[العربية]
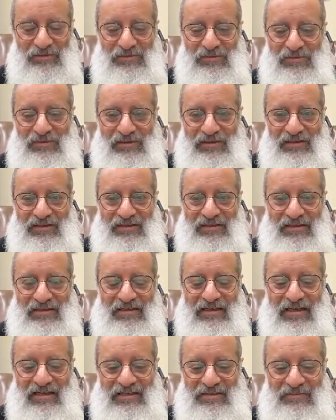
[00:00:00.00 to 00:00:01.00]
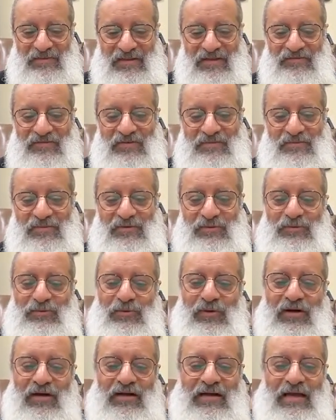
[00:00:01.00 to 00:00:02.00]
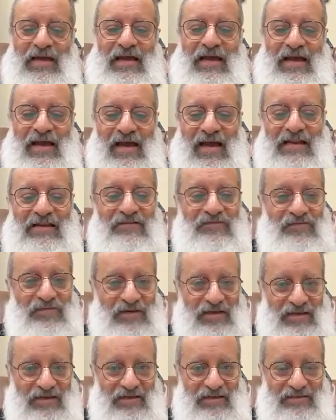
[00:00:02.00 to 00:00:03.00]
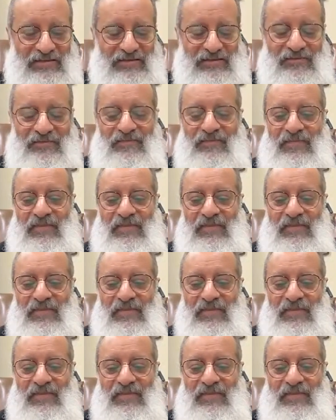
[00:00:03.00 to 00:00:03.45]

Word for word: واتكلمنا في الموضوع هل فعلا